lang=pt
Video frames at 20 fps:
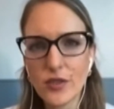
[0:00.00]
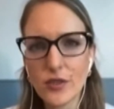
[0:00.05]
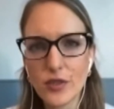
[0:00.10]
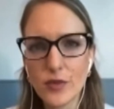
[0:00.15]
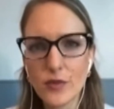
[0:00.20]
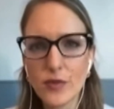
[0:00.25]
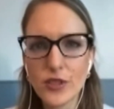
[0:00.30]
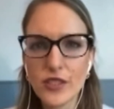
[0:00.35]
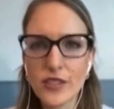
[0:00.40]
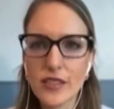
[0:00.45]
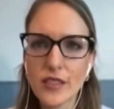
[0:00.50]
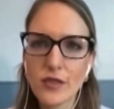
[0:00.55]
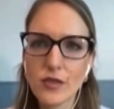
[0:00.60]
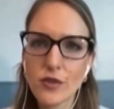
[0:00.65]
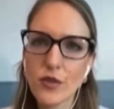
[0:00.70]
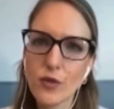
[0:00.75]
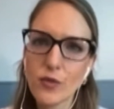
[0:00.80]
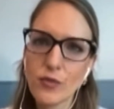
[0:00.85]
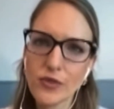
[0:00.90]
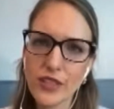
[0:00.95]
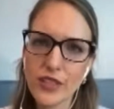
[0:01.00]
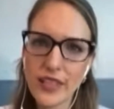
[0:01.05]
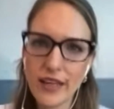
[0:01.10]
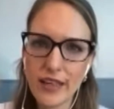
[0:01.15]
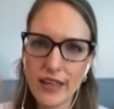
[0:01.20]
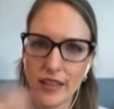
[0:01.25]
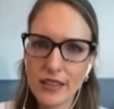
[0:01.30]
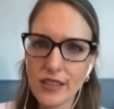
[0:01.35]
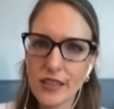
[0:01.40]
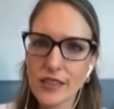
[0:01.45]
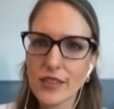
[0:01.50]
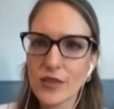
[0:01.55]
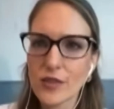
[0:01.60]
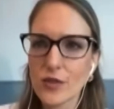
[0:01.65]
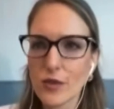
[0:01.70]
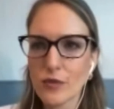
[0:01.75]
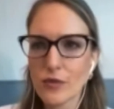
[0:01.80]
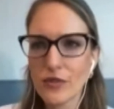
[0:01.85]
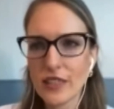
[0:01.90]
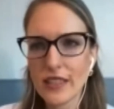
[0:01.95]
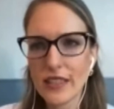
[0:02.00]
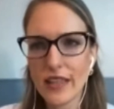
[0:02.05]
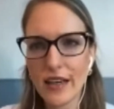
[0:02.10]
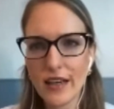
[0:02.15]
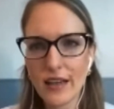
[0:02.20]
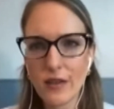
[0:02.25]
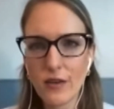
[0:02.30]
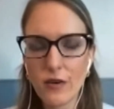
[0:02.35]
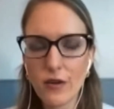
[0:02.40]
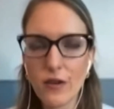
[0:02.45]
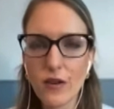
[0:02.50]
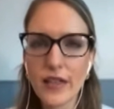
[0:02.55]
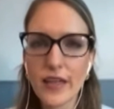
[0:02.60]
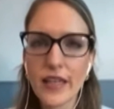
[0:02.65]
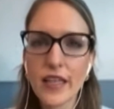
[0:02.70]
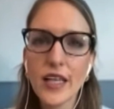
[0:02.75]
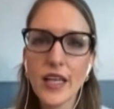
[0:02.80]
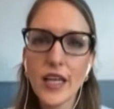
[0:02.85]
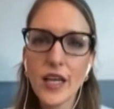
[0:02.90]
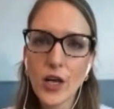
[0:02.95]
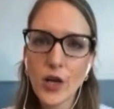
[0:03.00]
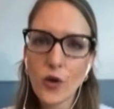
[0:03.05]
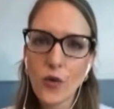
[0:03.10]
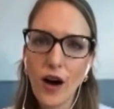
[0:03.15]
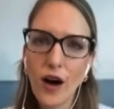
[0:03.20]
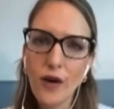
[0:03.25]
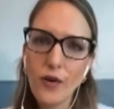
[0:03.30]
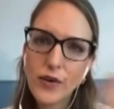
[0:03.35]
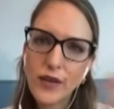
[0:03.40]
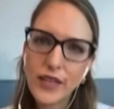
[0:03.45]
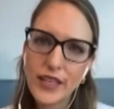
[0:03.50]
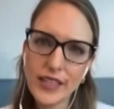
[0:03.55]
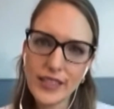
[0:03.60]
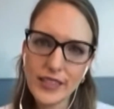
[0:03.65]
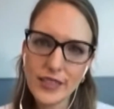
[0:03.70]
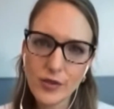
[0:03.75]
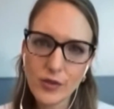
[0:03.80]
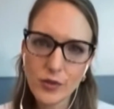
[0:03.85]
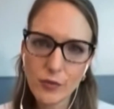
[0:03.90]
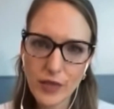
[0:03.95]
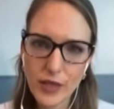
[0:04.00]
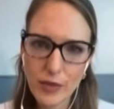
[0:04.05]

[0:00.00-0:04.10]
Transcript: mostrando como que era antes, como que está agora, qual o risco para a